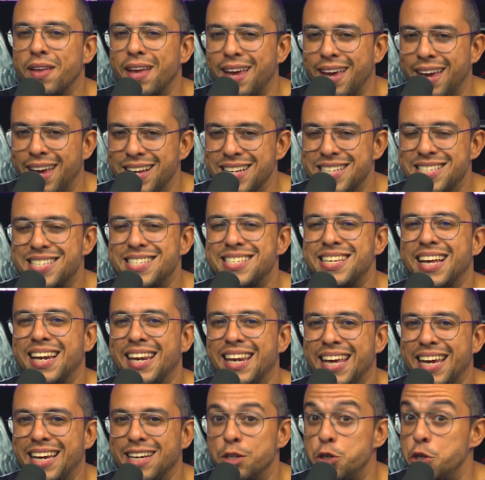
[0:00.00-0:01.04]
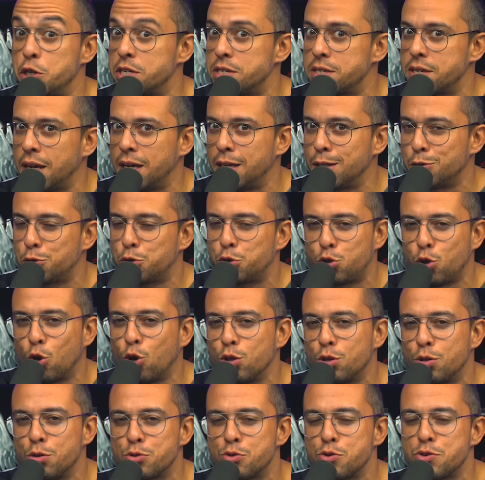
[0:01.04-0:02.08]
excelentes em
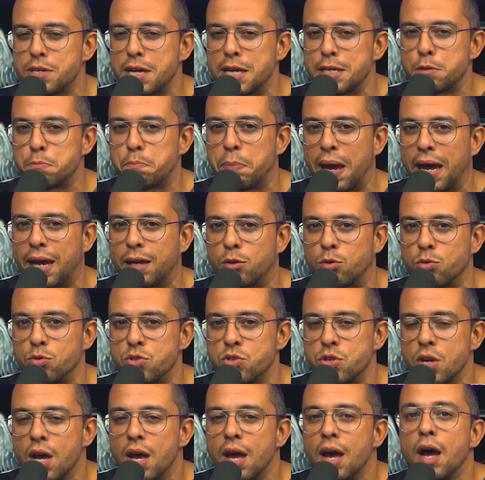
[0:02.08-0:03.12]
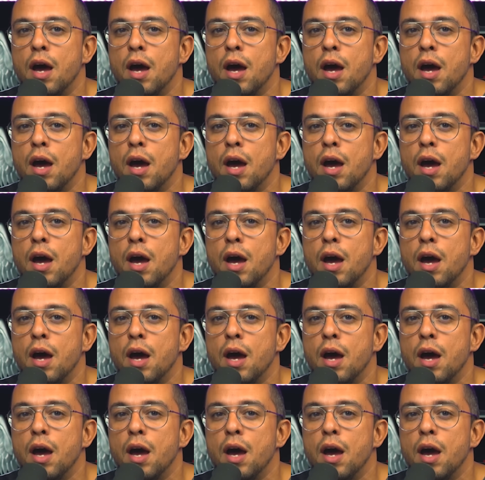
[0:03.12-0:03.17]
todos os aspectos.